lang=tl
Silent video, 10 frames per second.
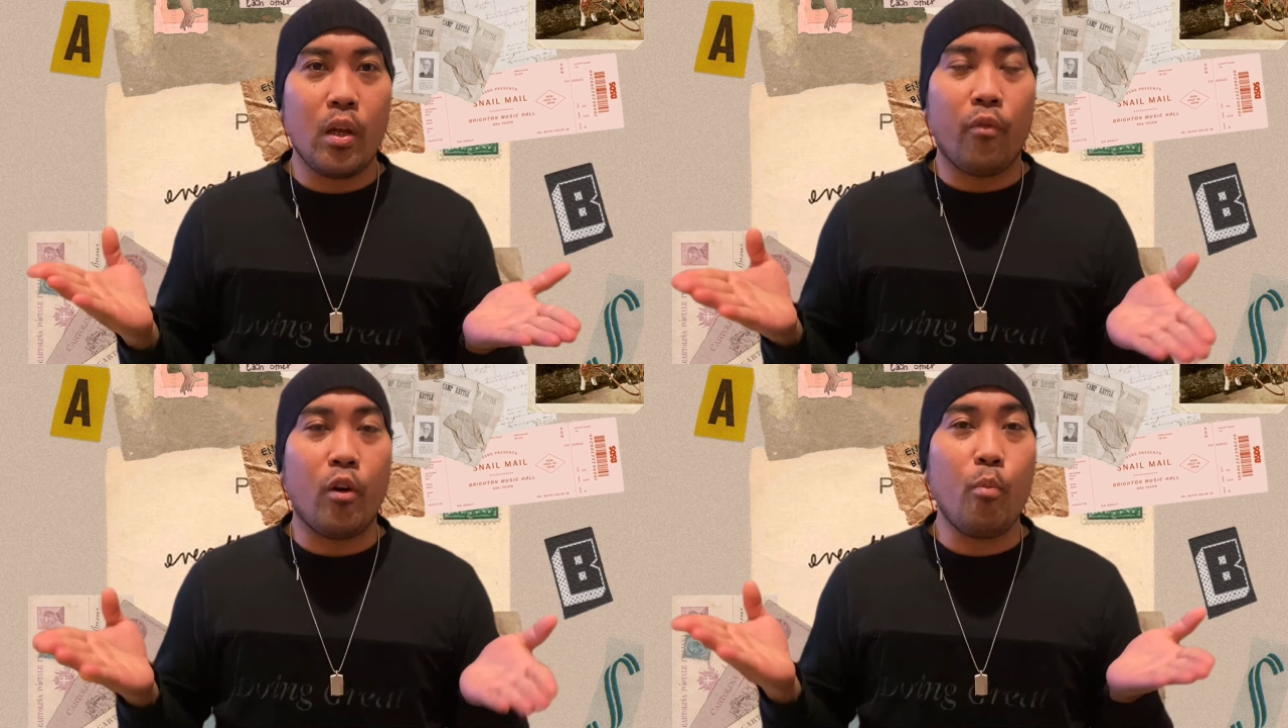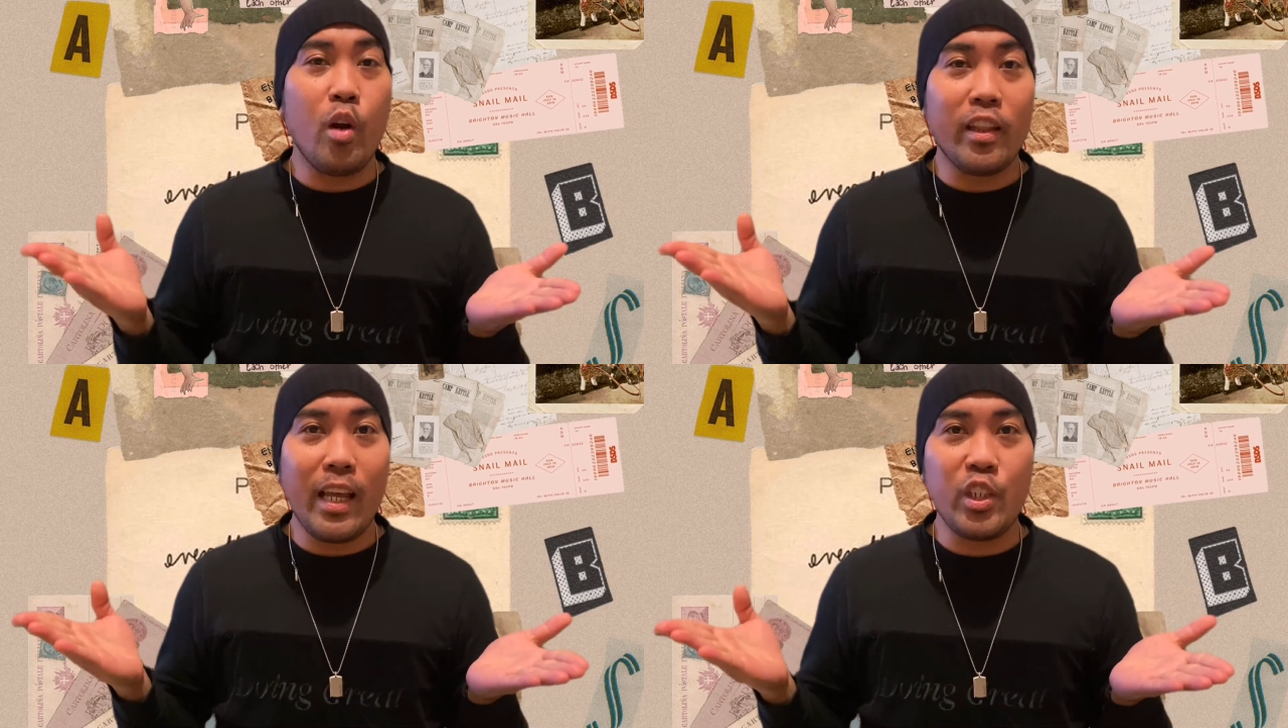for
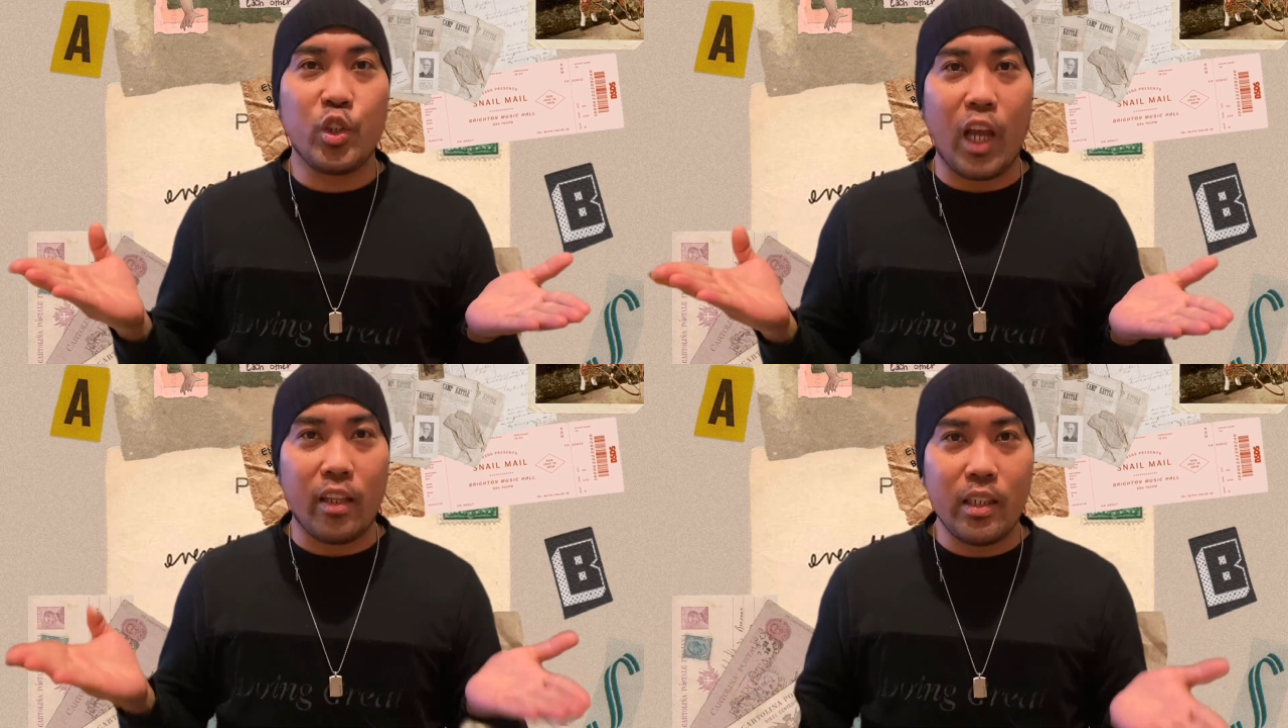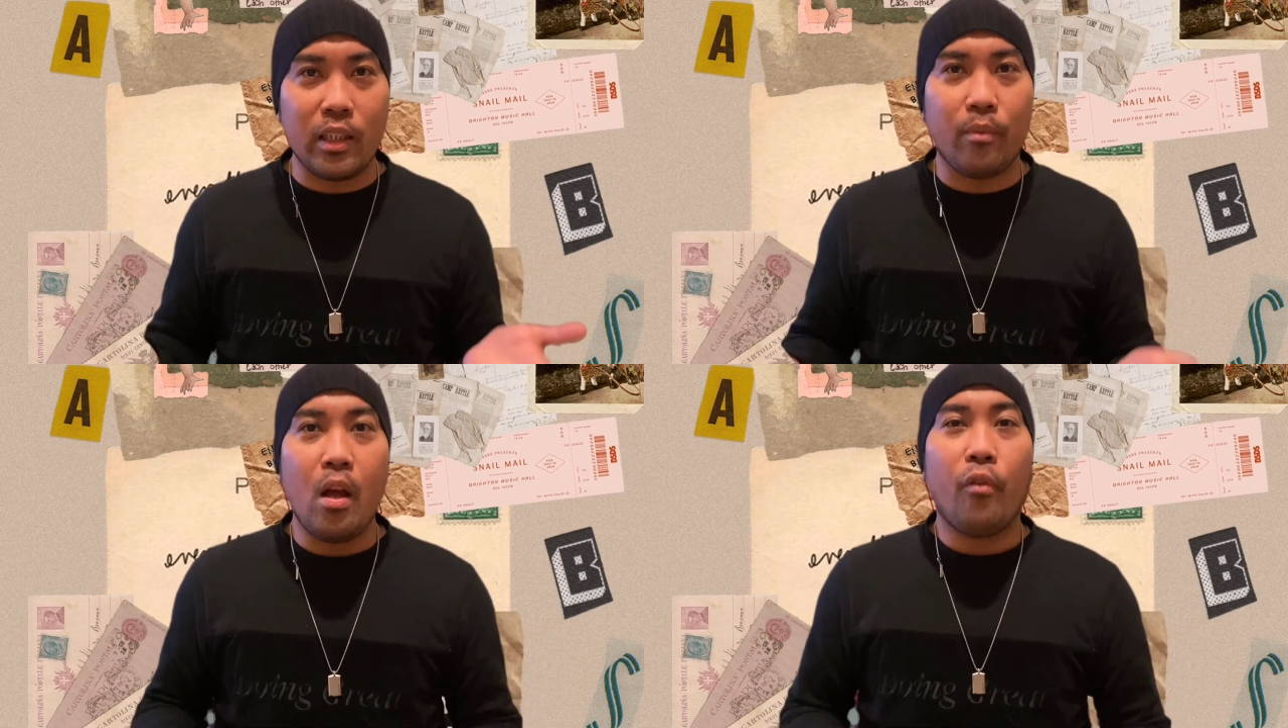monetized channel
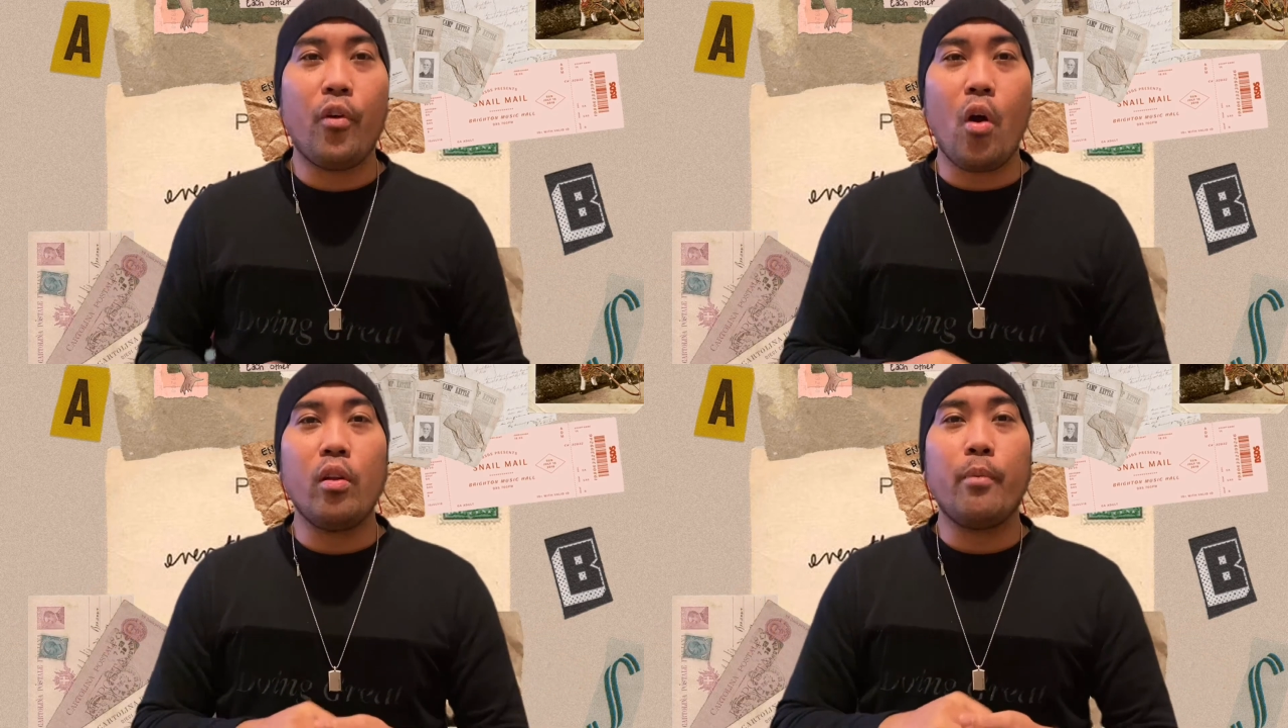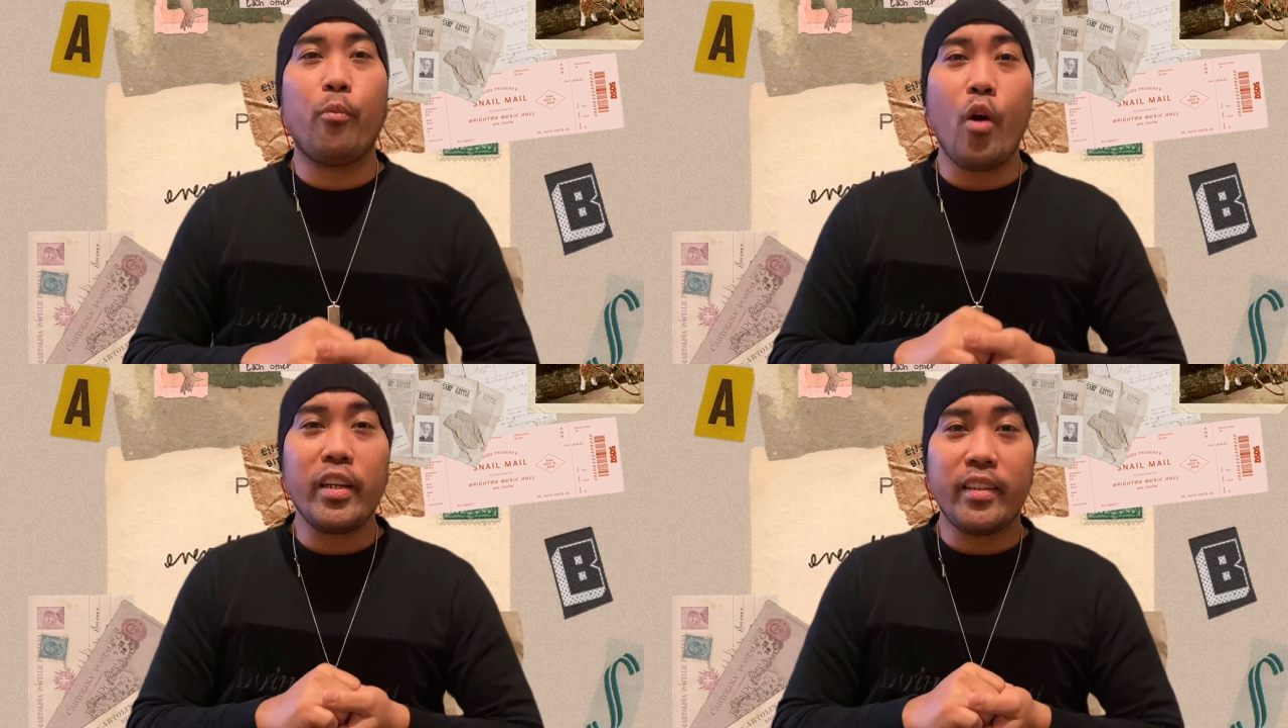for only
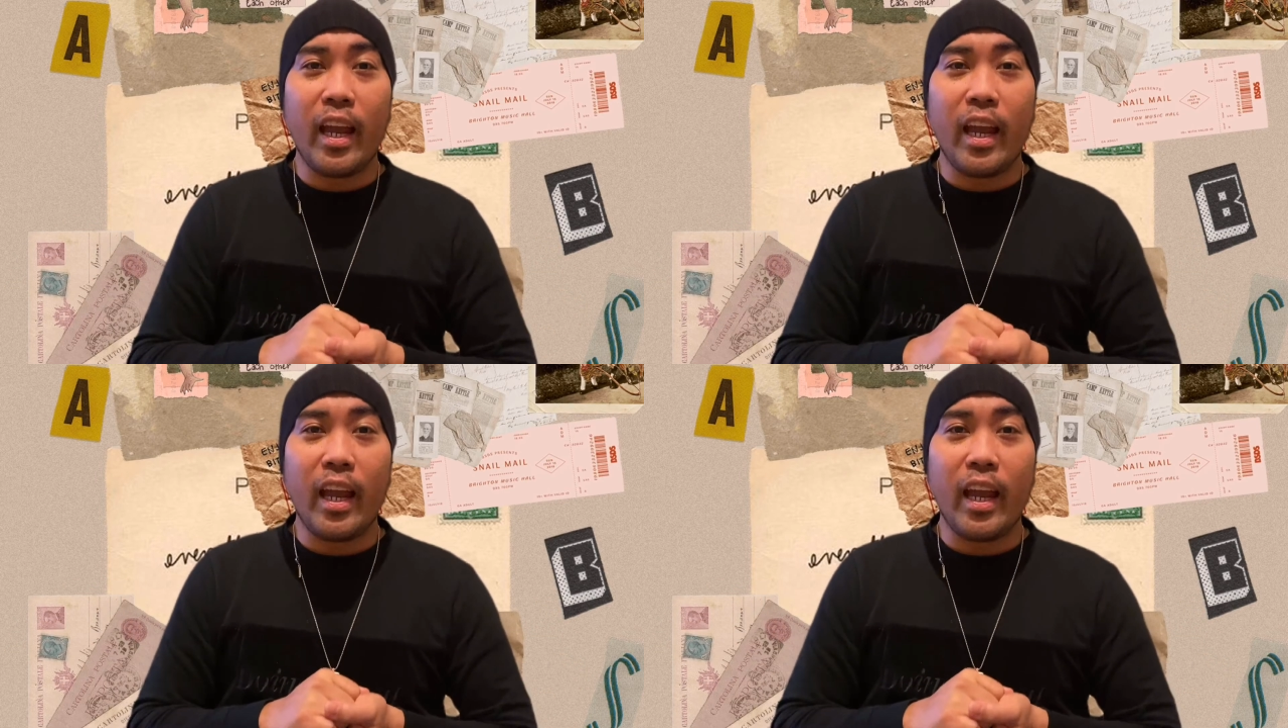0.99